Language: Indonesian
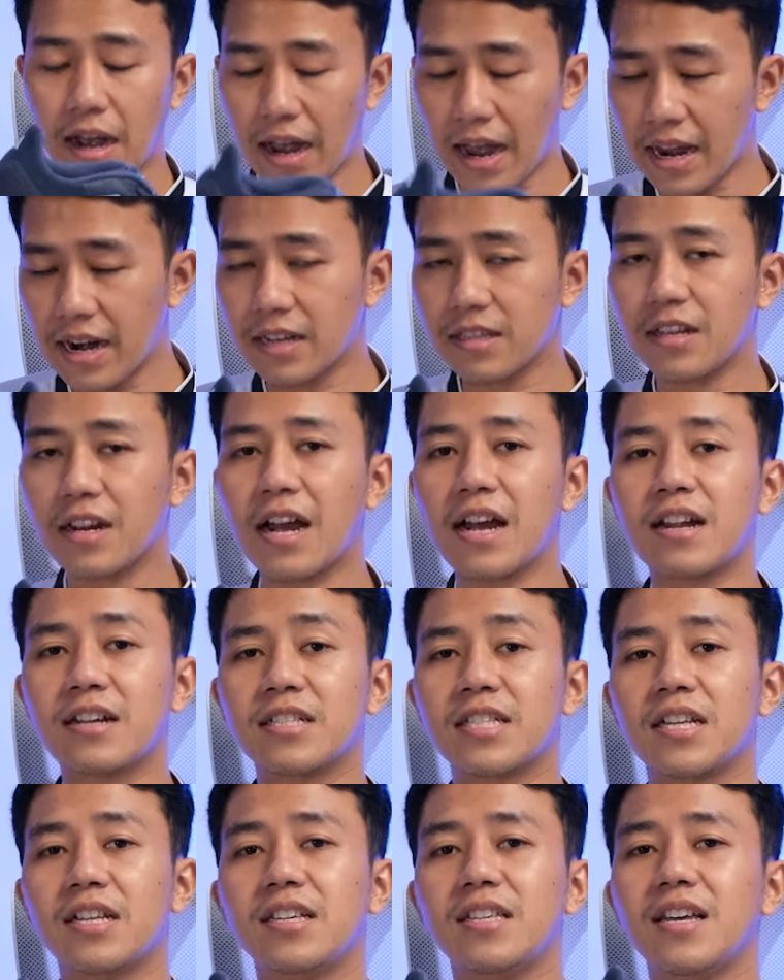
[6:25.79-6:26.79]
karakter
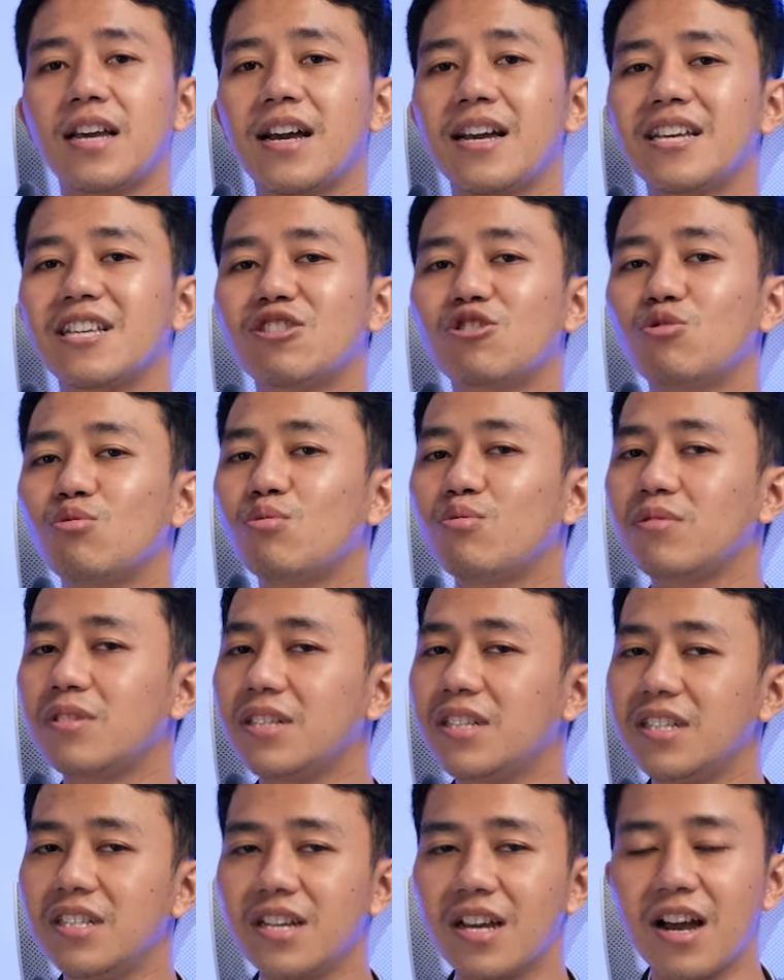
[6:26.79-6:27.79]
aslinya itu
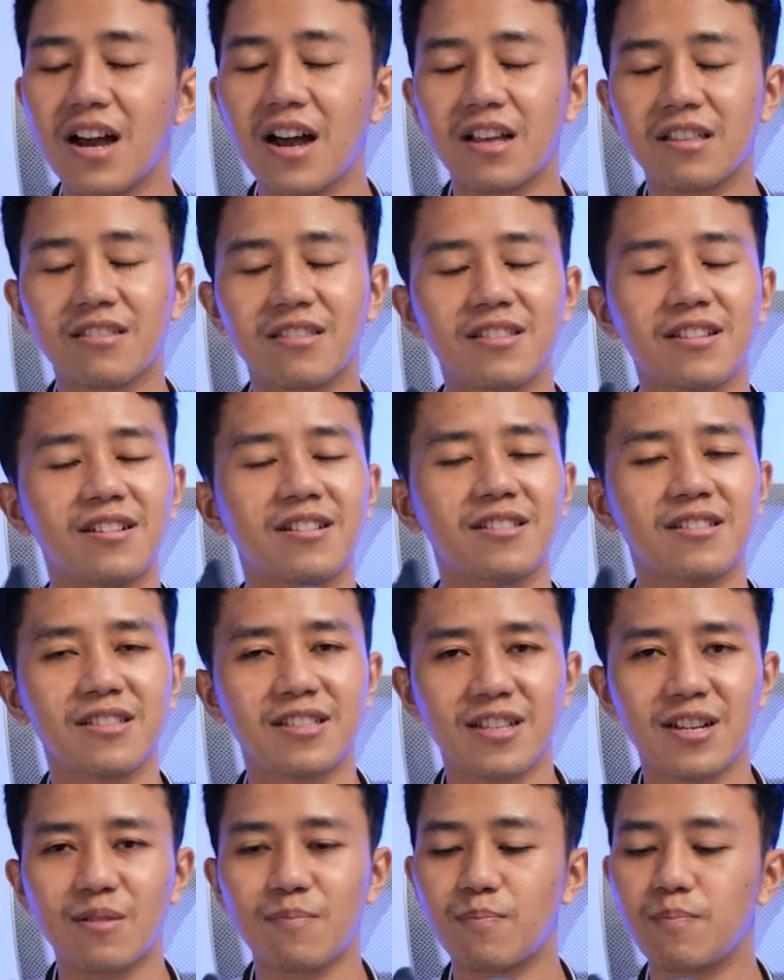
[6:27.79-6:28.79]
dia
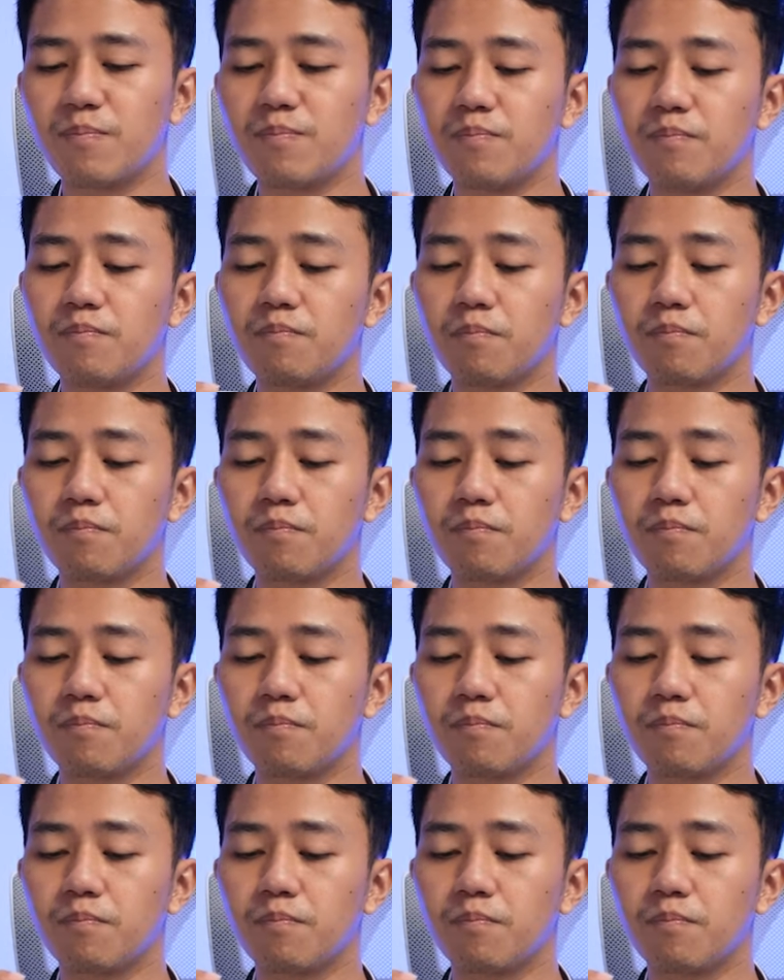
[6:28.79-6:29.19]
tetap